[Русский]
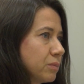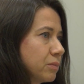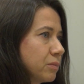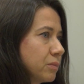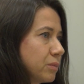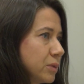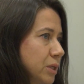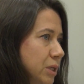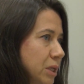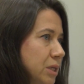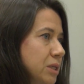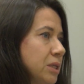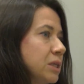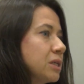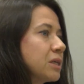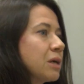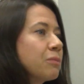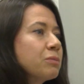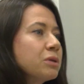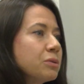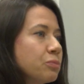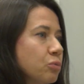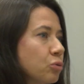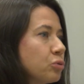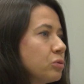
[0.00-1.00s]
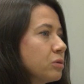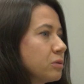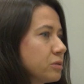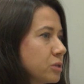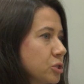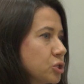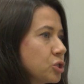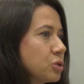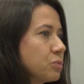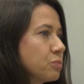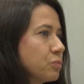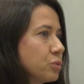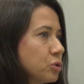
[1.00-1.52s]
и сам не понял,
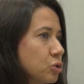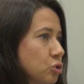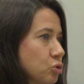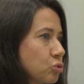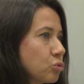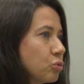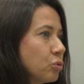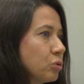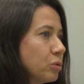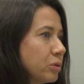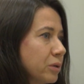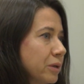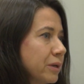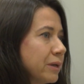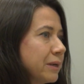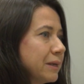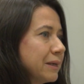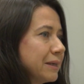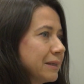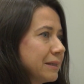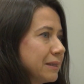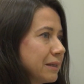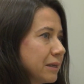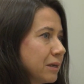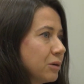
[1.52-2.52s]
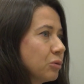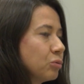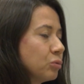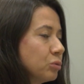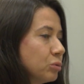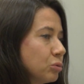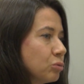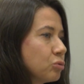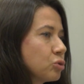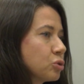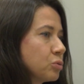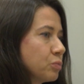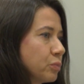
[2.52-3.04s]
зачем пришел, да, он
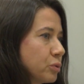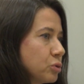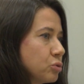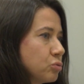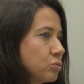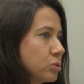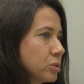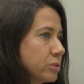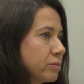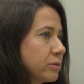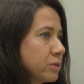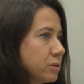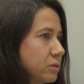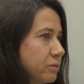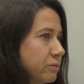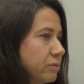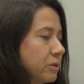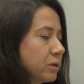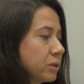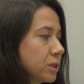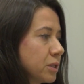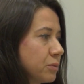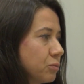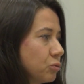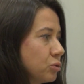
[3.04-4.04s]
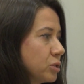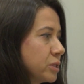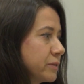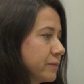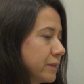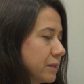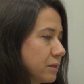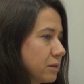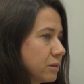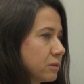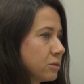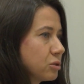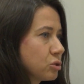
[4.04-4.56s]
должен почувствовать эффект, ему
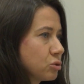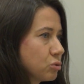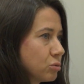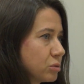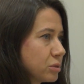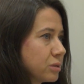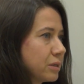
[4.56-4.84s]
действительно должно